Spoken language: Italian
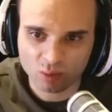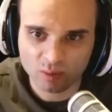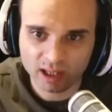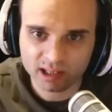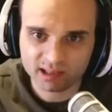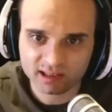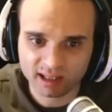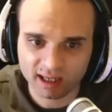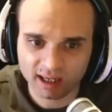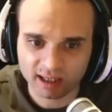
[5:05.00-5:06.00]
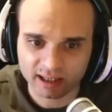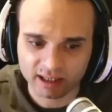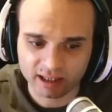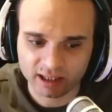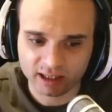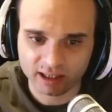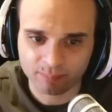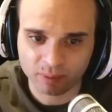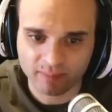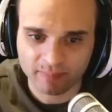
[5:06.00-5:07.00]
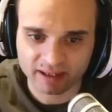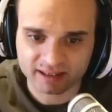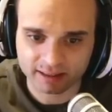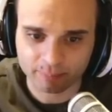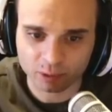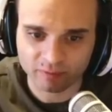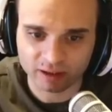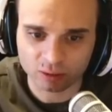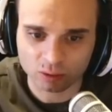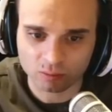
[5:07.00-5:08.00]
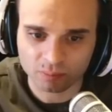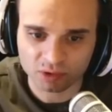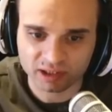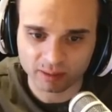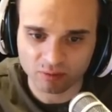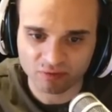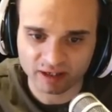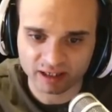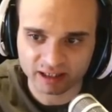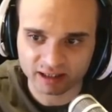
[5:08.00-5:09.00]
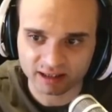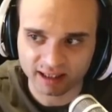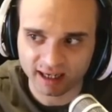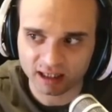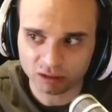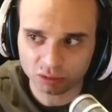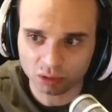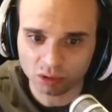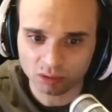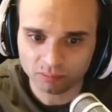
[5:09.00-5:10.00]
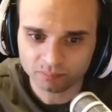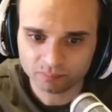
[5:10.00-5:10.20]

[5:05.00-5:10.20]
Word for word: questa e poi vabbè che sta piovendo non possiamo fare nient'altro.